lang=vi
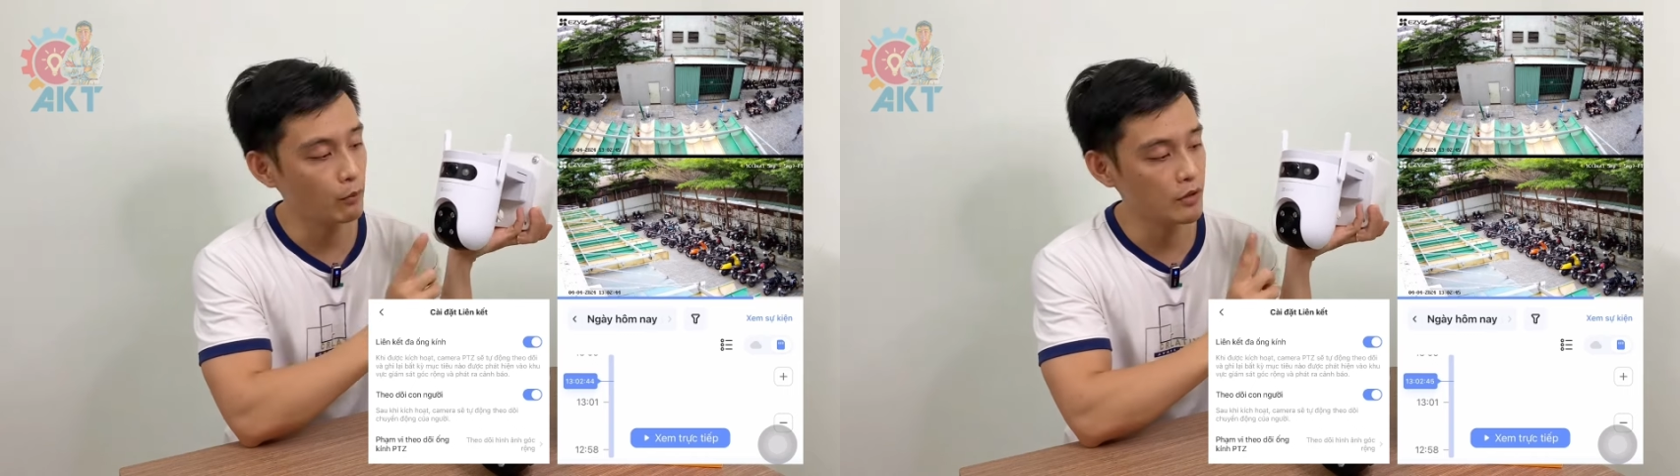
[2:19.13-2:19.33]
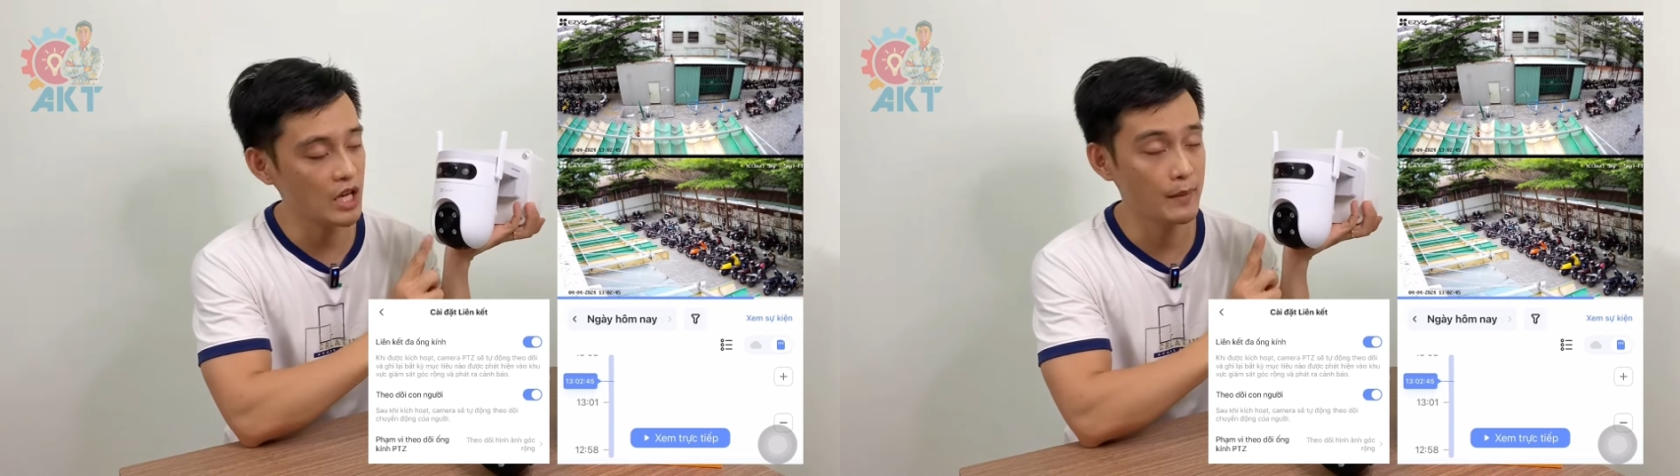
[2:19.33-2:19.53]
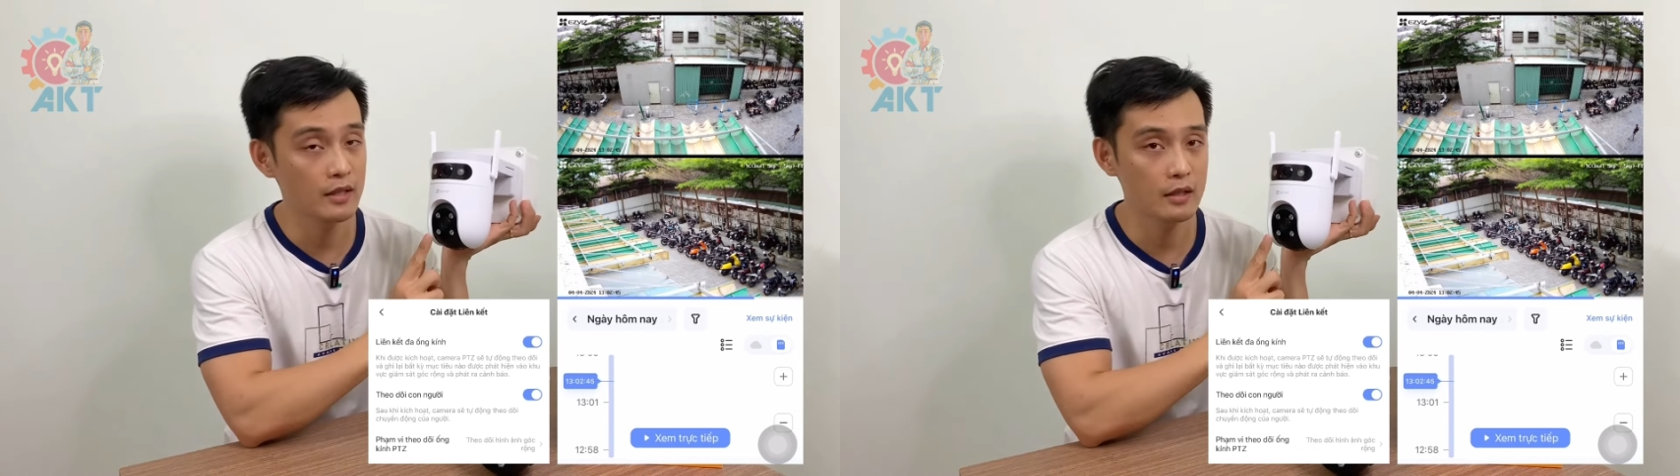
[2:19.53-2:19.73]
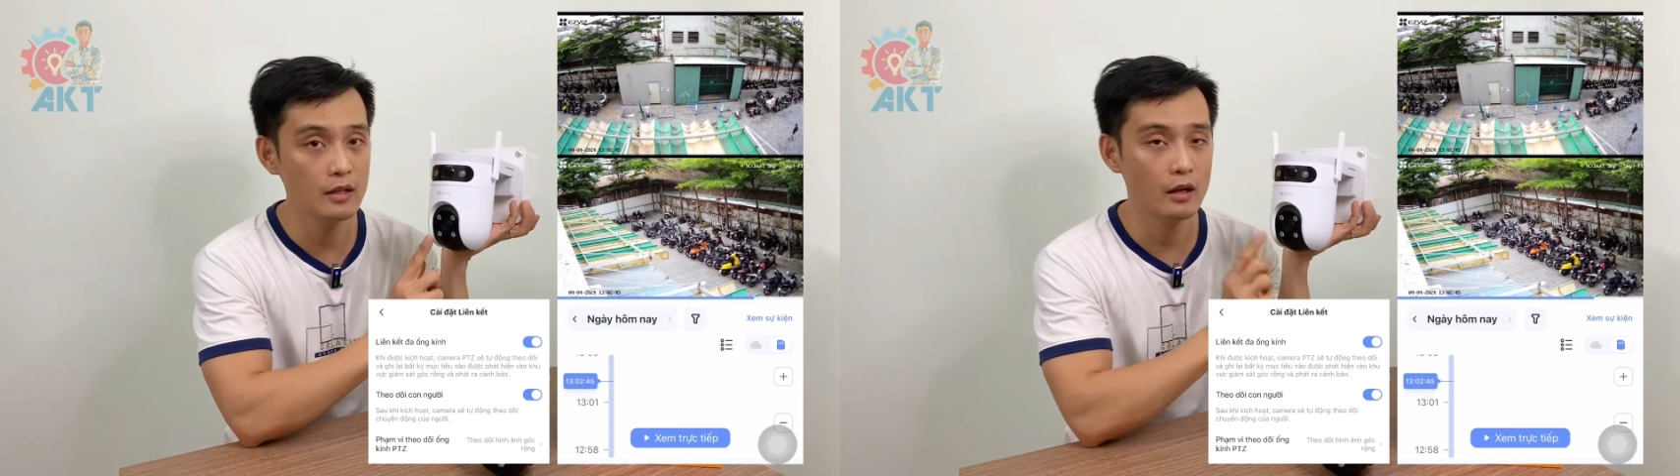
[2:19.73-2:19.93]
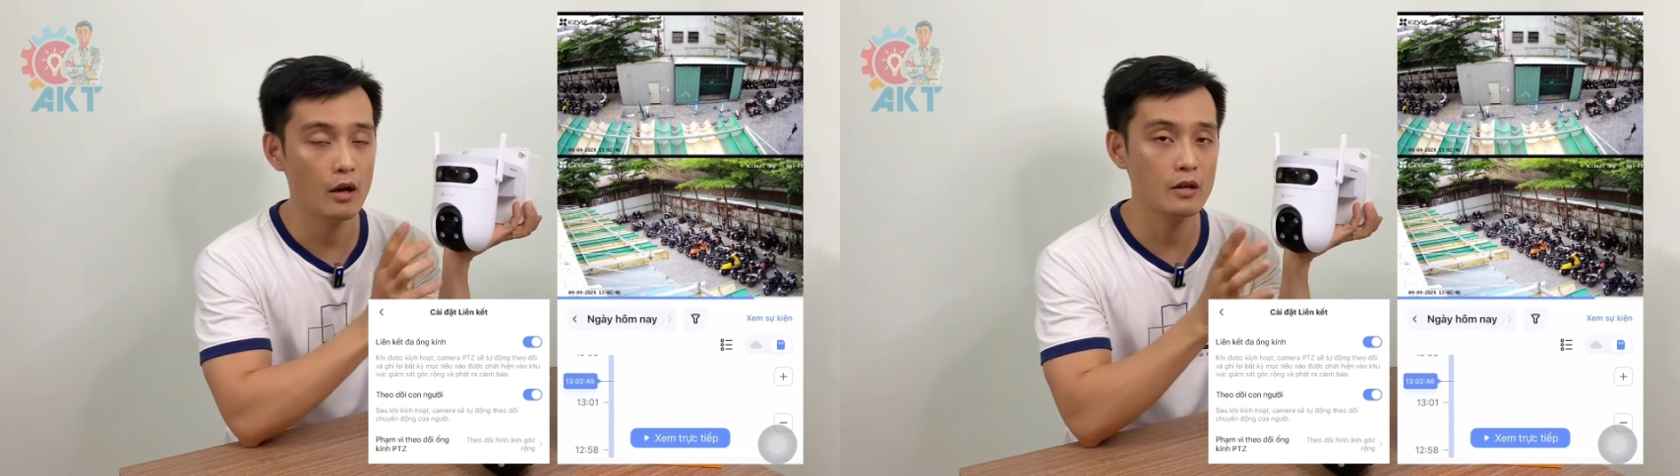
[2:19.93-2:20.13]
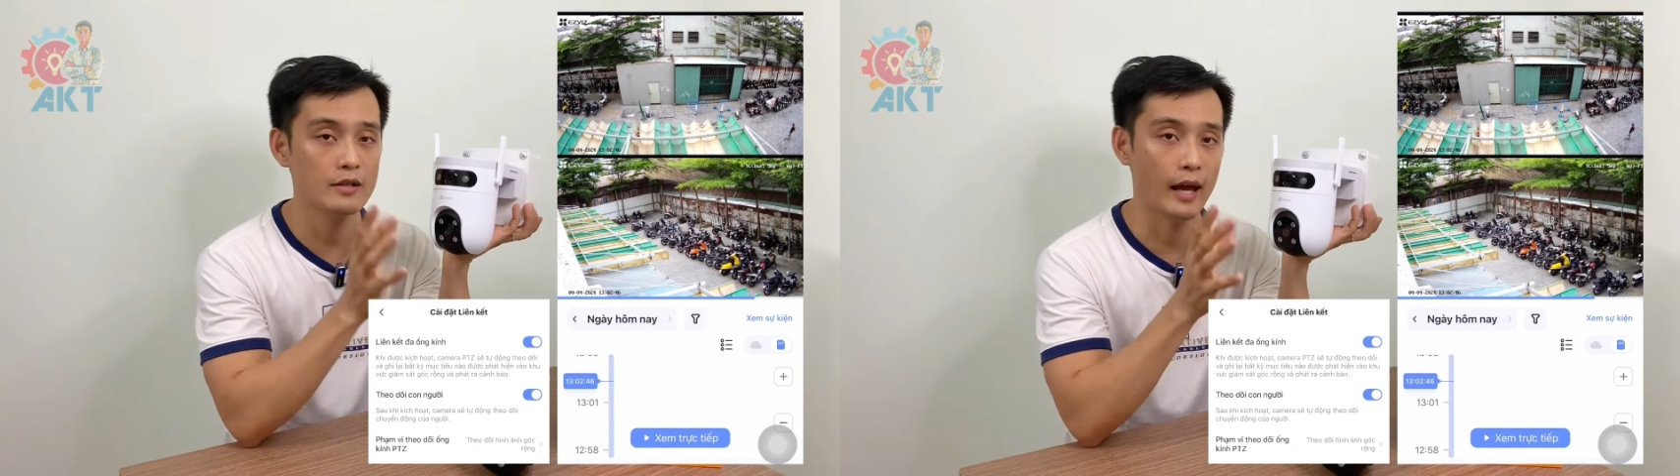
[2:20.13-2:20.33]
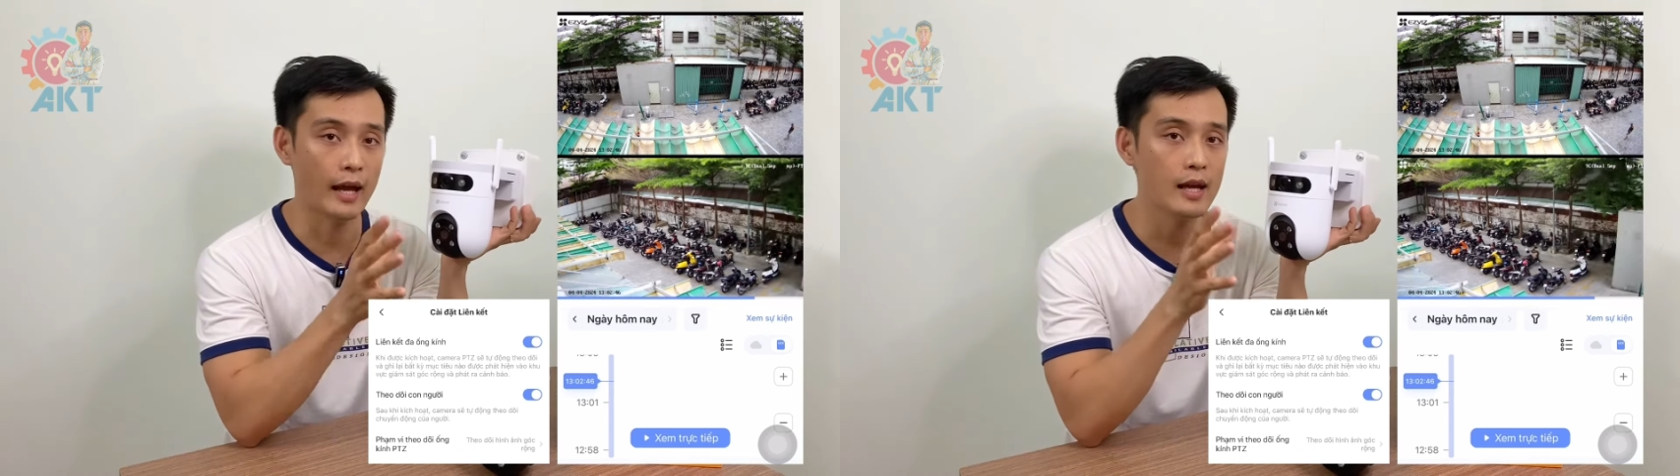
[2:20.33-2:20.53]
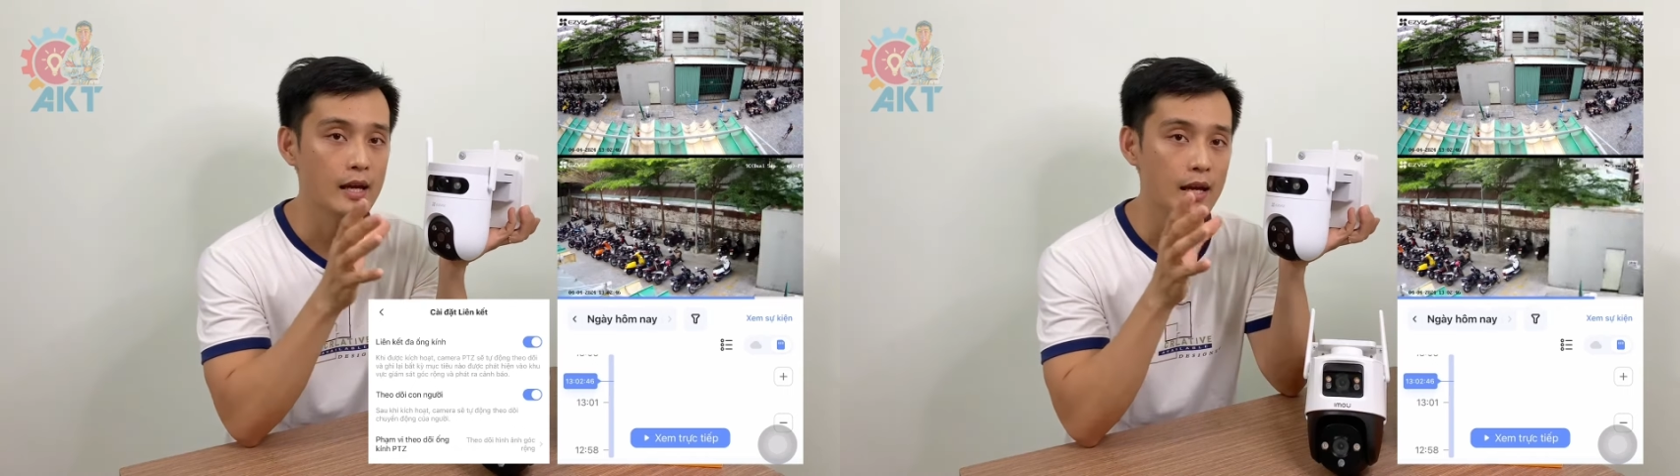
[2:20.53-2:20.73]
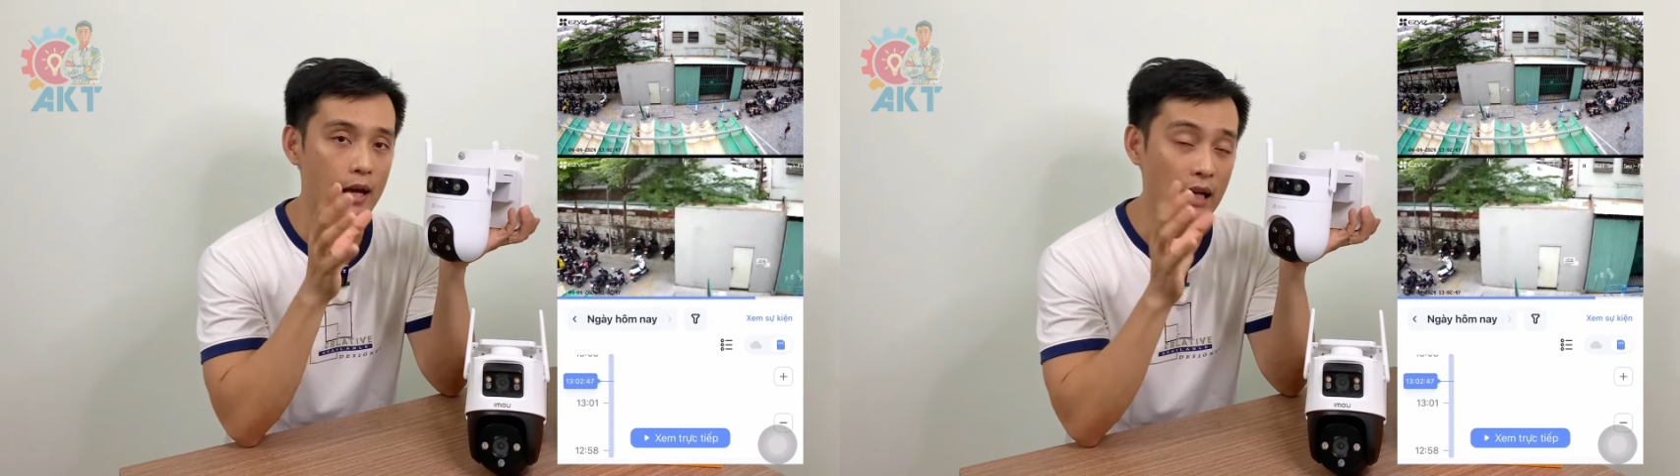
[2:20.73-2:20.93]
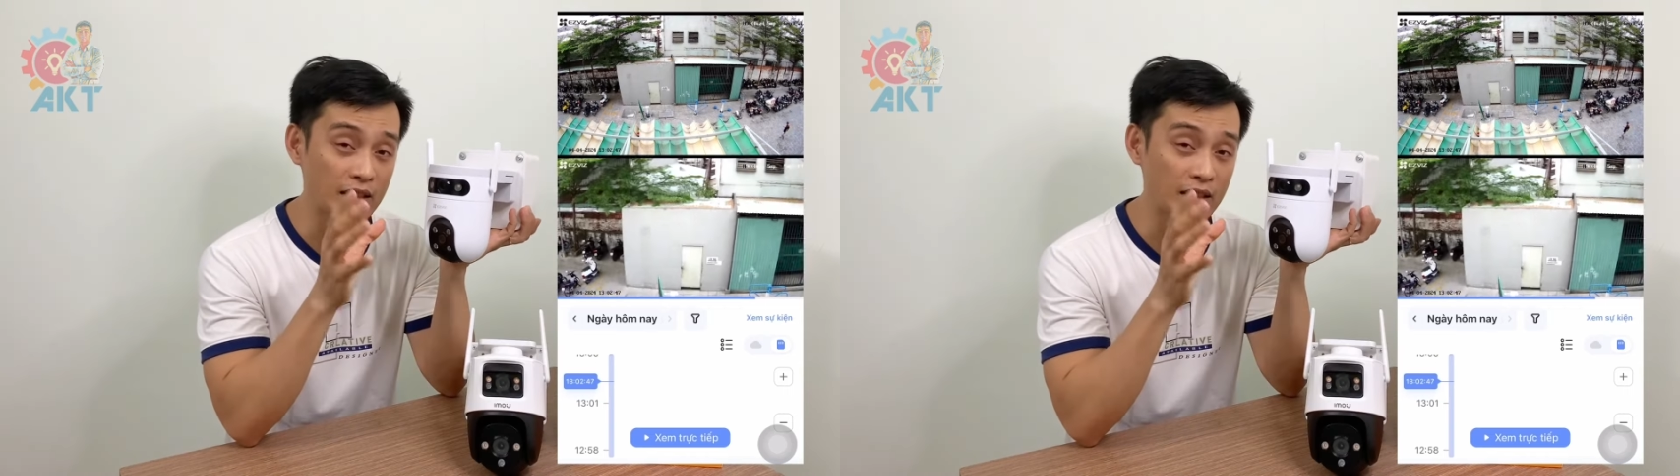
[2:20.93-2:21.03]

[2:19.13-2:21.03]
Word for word: kính xoay bên dưới nó sẽ à,